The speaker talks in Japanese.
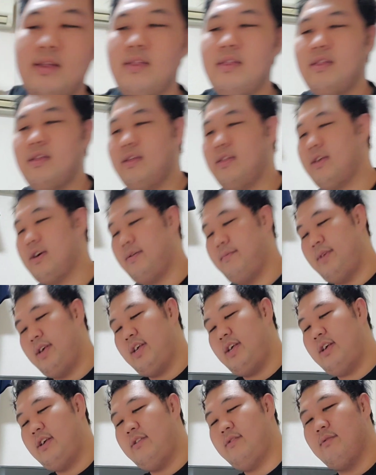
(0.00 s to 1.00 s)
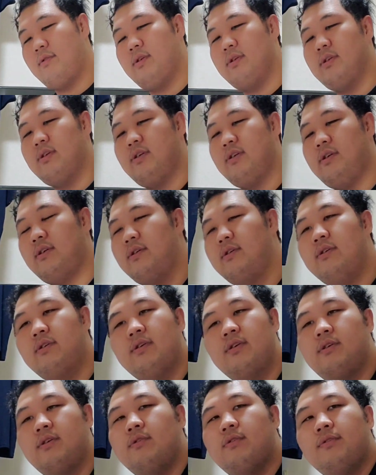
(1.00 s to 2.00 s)
にンしか見えへんのかな。
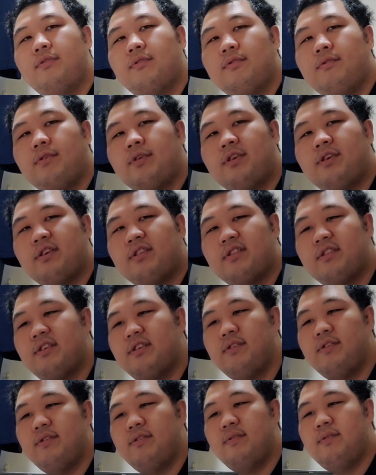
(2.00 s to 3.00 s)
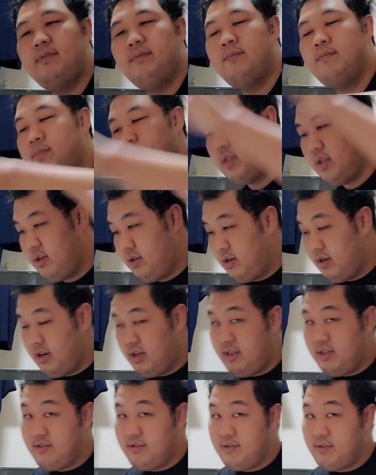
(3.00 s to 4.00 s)
すごい光ってる。は
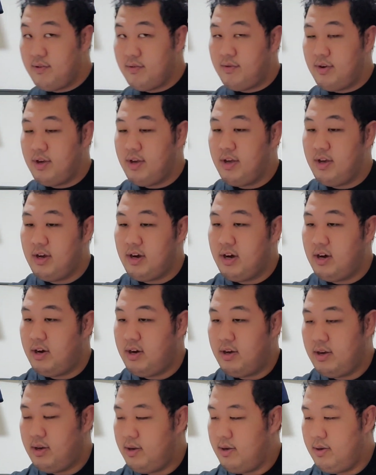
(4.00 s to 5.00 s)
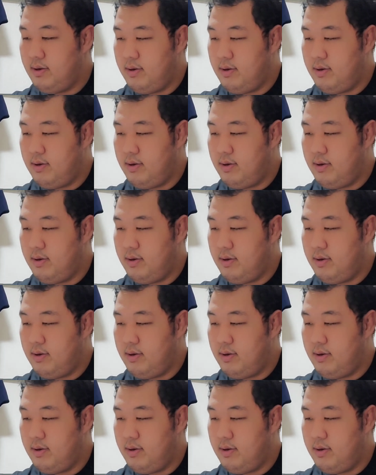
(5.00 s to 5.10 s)
い、以上。これが、